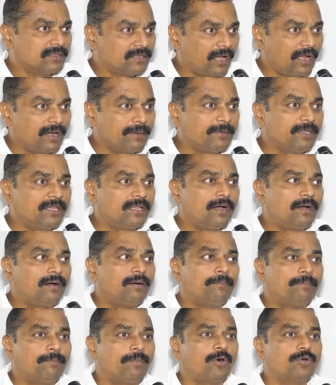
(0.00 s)
దాని మీద
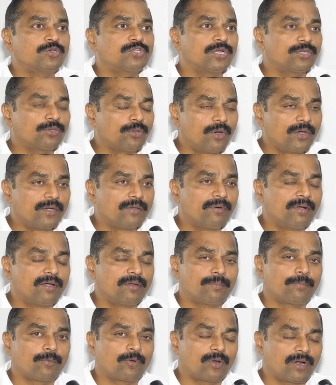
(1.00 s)
భవిష్యత్తులో
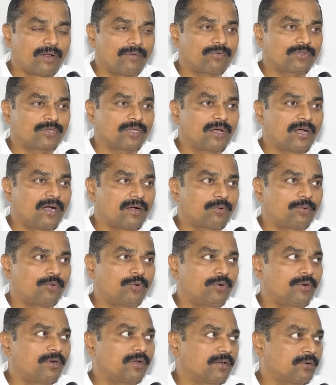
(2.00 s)
ఇటువంటి పునరావృతం కాకుండా
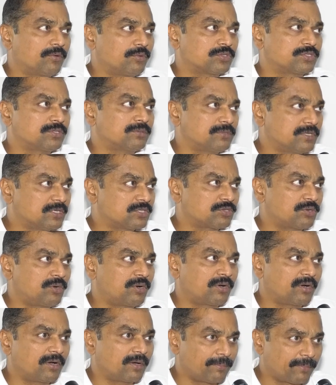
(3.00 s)
ఉండటం కోసం
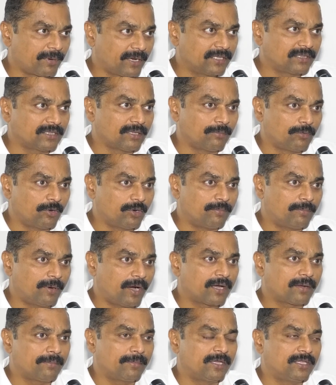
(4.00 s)
చేస్తున్నటువంటి ప్రయత్నంలోని
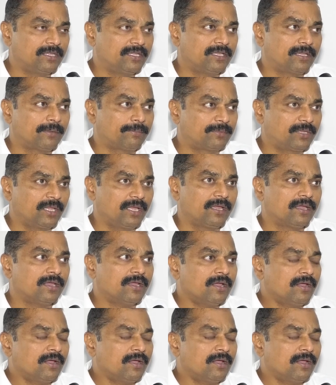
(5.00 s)
భాగమే ఇది తప్పితే